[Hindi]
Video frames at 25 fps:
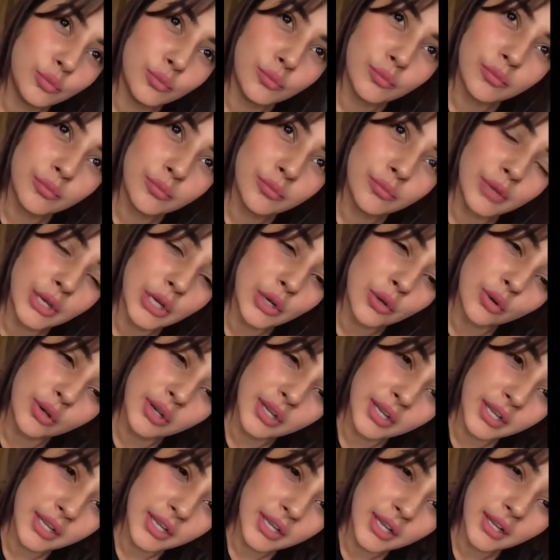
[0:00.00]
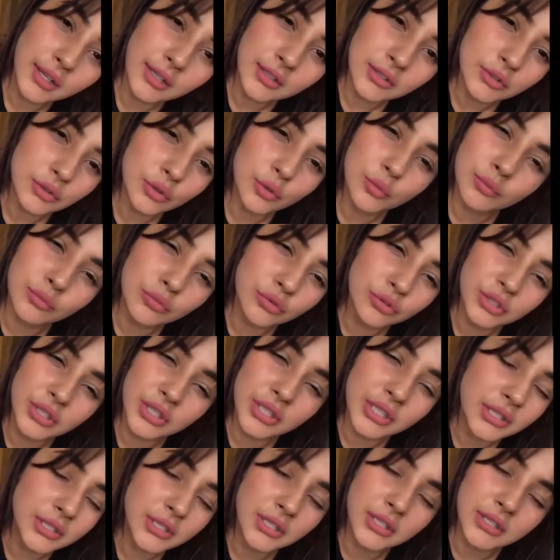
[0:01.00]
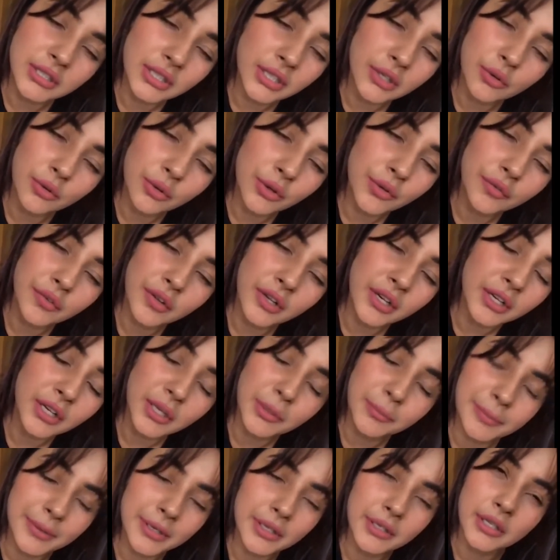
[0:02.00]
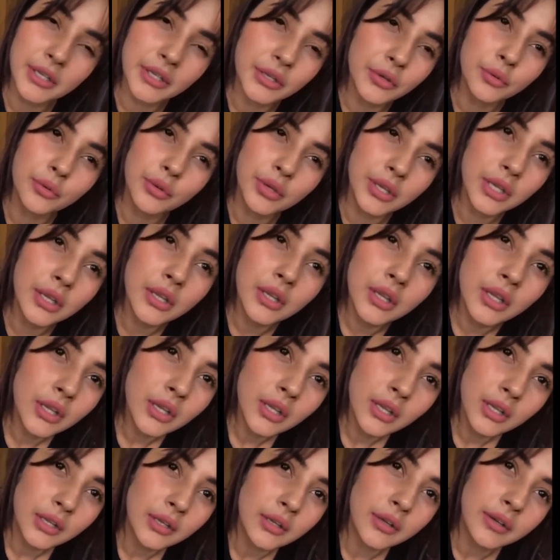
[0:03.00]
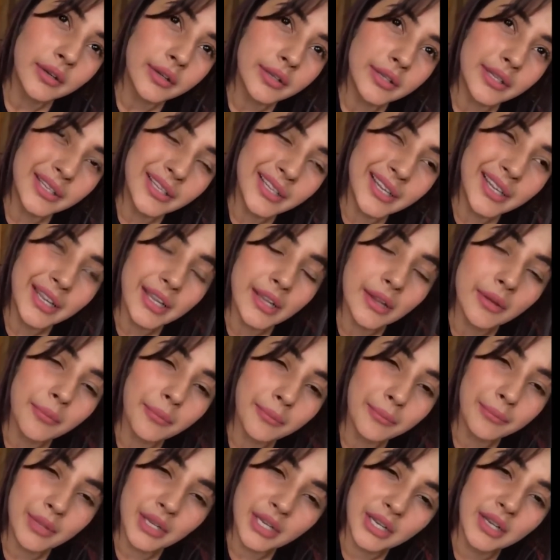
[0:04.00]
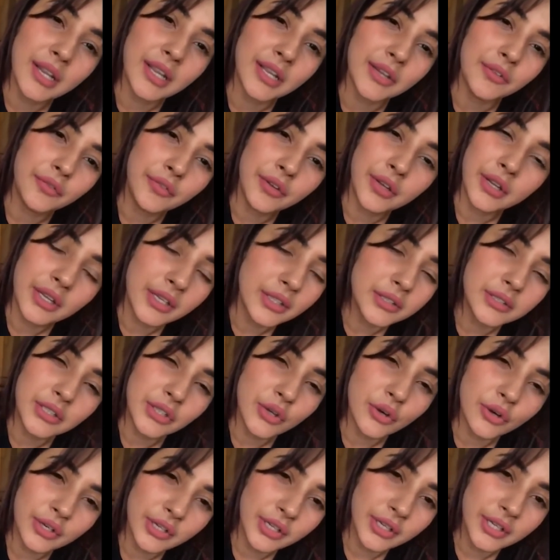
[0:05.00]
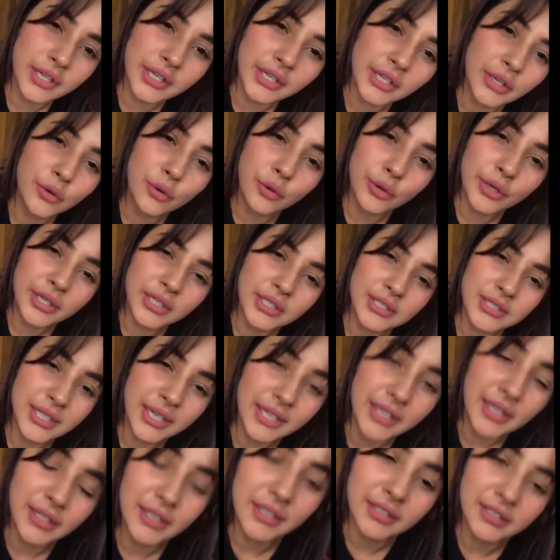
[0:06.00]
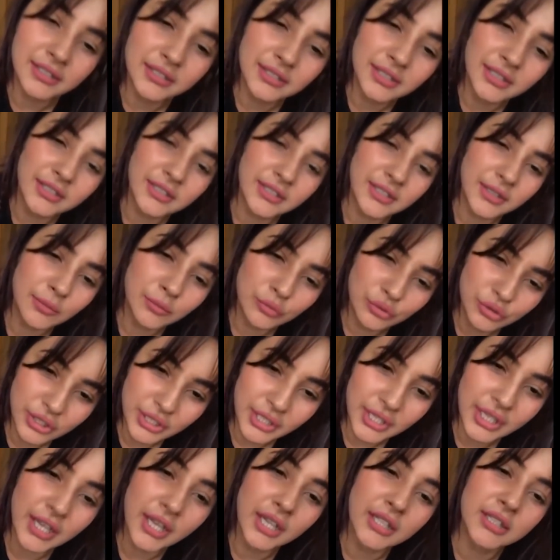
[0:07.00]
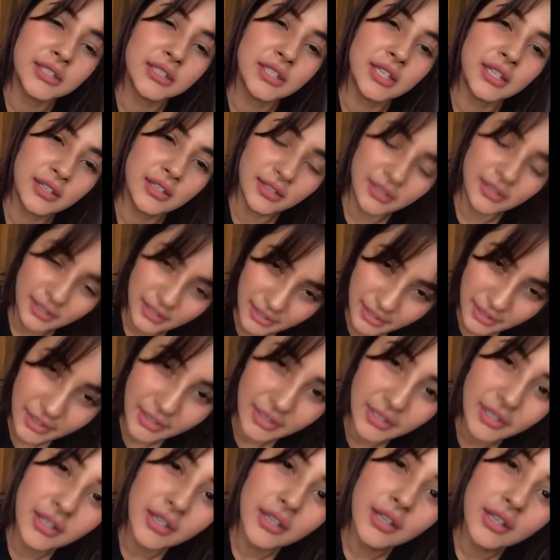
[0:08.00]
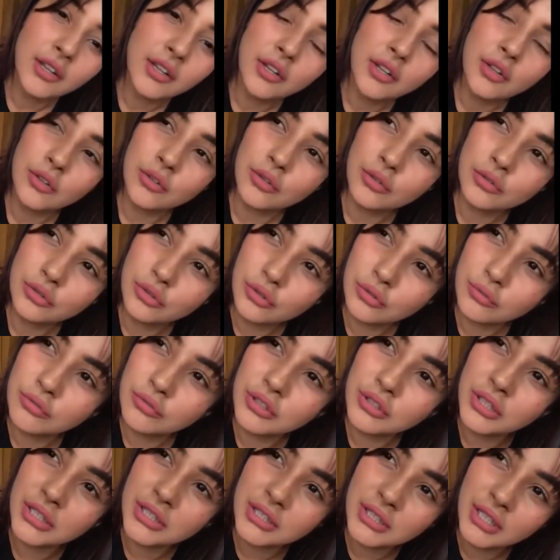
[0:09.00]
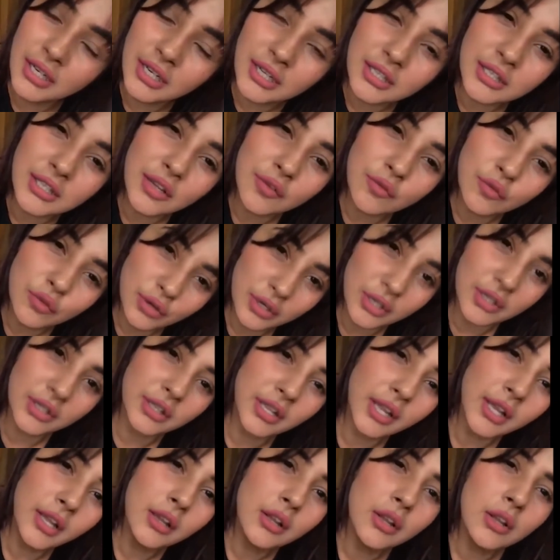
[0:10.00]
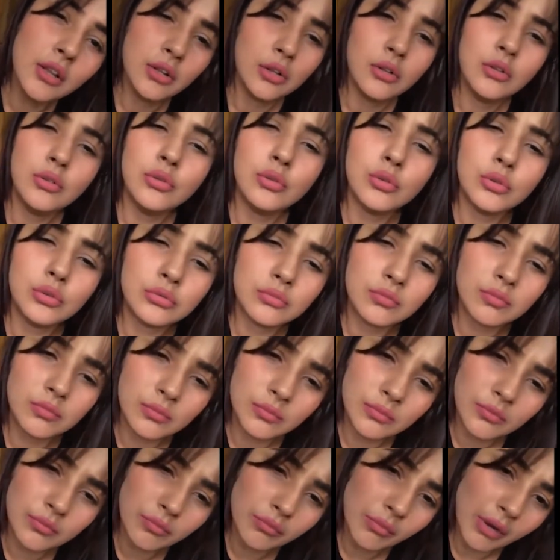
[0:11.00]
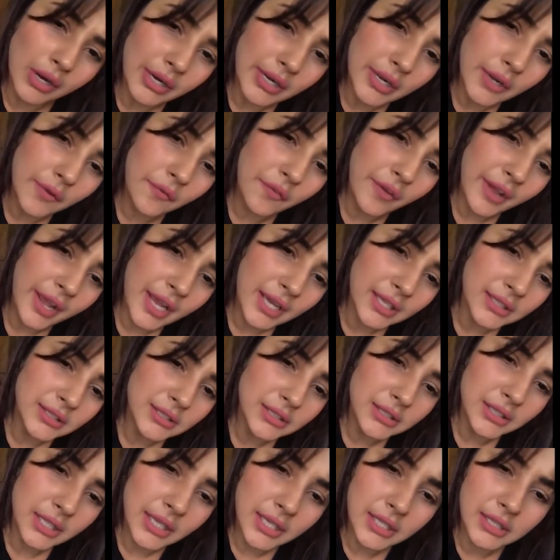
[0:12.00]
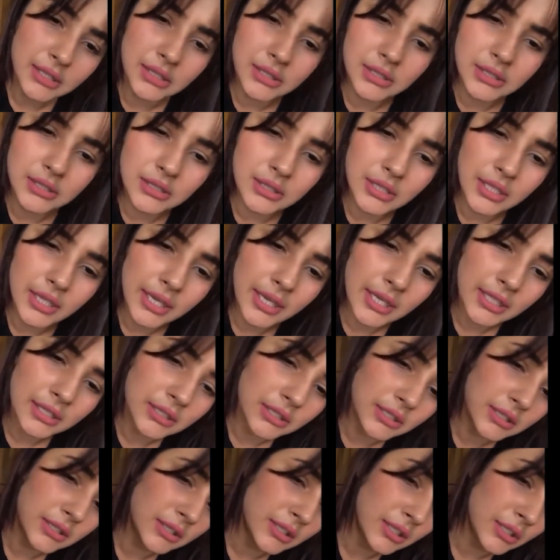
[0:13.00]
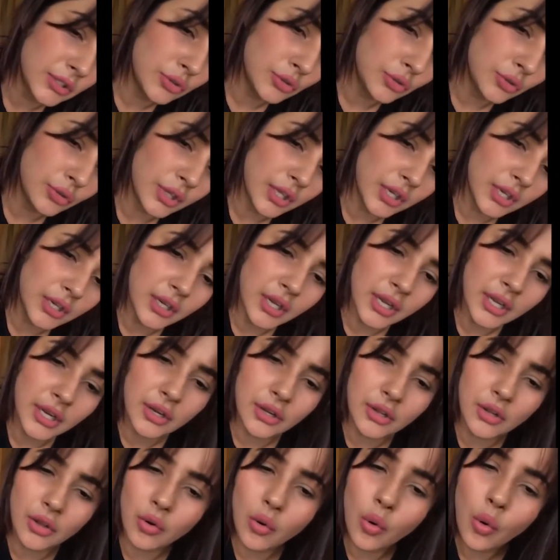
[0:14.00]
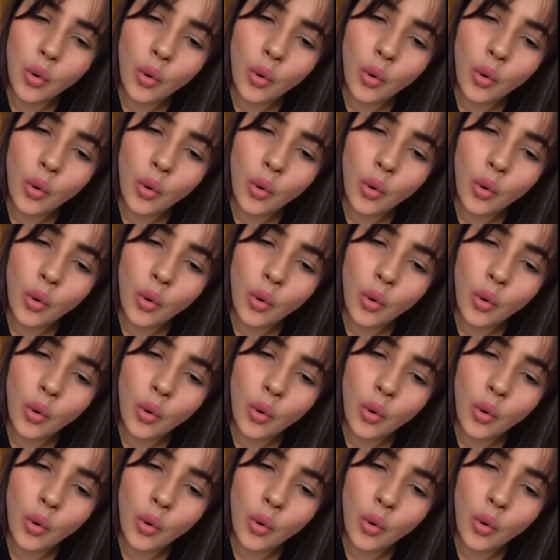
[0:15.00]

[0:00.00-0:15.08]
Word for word: मेरे को लगेगा सो मुझे किसी से कोई फ़र्क नहीं पड़ता क्योंकि ये मेरी लाइफ है किसी और की नहीं कोई डिसाइड नहीं कर सकता मुझे क्या अच्छा लगना है क्या नहीं तो जो मुझे अच्छा लगता है वो लगता है तो बाकी फैंस है जिसके है जिसने जो करना है करो